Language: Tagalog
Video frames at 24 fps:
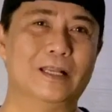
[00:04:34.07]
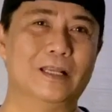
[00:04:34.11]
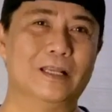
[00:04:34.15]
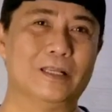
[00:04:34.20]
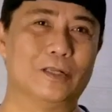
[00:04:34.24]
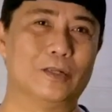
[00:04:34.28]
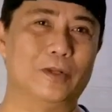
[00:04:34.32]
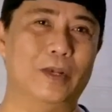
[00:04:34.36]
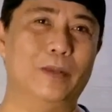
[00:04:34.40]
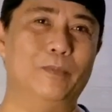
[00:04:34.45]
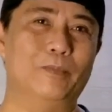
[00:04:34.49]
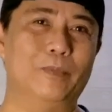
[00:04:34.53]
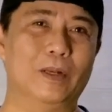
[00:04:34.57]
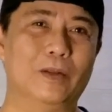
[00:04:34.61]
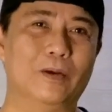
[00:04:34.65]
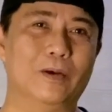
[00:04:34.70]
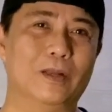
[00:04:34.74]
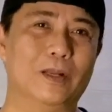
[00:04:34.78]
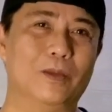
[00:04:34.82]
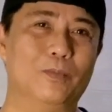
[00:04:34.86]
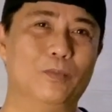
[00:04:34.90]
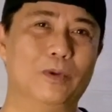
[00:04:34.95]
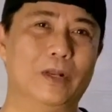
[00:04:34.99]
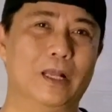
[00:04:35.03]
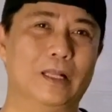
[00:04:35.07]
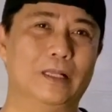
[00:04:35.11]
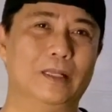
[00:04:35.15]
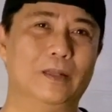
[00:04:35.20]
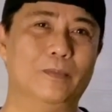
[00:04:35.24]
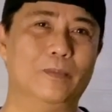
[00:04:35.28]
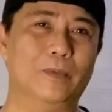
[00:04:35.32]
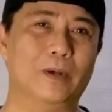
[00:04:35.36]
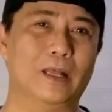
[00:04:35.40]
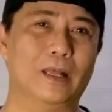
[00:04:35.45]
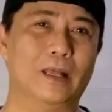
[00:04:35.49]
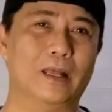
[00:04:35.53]
So yan, panoorin po
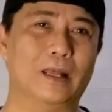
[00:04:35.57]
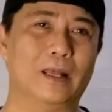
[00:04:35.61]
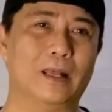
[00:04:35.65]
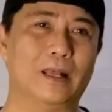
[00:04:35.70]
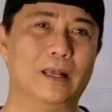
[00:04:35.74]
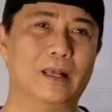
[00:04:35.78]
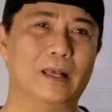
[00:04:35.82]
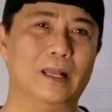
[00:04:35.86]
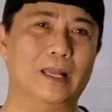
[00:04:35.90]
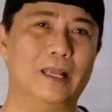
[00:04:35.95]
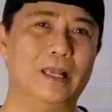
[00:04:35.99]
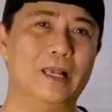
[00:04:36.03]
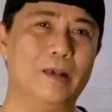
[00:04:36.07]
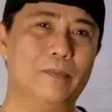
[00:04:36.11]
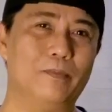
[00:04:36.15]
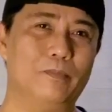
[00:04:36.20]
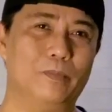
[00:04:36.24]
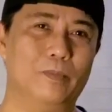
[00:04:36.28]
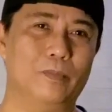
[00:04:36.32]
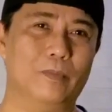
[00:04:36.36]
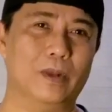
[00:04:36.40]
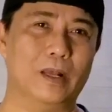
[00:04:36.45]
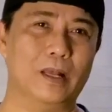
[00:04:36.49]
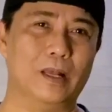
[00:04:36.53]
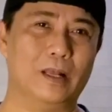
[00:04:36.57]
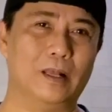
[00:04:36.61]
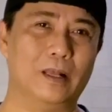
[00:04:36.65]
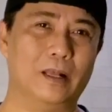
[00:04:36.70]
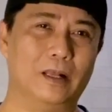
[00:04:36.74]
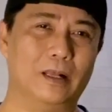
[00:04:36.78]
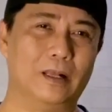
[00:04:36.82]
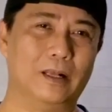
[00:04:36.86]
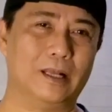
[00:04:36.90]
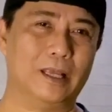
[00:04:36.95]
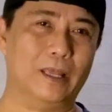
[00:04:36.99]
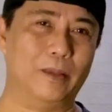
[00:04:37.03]
natin mga kalingap, mga
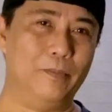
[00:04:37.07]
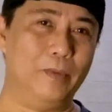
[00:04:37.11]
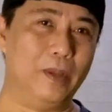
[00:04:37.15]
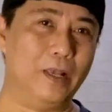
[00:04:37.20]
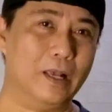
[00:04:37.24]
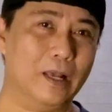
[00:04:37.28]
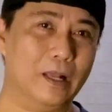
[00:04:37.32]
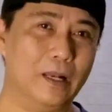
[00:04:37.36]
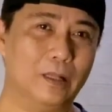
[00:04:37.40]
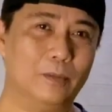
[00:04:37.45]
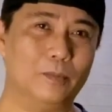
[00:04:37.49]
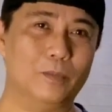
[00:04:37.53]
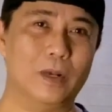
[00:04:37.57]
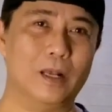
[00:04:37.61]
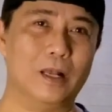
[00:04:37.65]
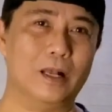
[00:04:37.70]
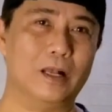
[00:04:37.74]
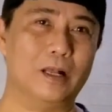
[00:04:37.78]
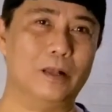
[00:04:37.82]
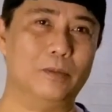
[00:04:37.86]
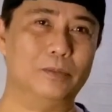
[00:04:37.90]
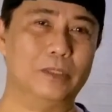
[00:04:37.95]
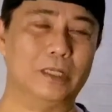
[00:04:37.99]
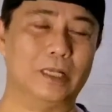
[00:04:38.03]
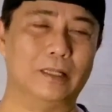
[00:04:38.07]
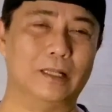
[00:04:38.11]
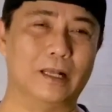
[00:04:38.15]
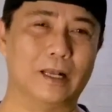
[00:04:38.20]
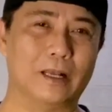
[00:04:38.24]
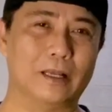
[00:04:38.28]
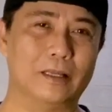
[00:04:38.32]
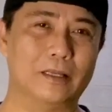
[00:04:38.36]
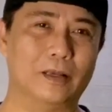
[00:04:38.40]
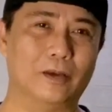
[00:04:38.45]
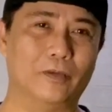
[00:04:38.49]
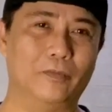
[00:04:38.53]
kaibigan at mga kabsat ang
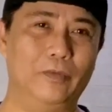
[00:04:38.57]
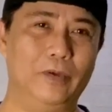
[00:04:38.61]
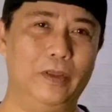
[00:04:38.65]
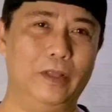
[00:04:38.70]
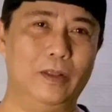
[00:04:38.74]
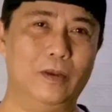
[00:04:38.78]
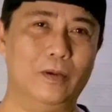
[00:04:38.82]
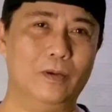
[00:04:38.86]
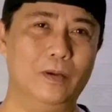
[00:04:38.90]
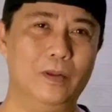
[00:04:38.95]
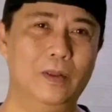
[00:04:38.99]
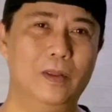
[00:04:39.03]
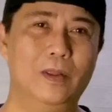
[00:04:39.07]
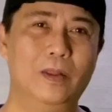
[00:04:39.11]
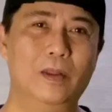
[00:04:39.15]
kanyang video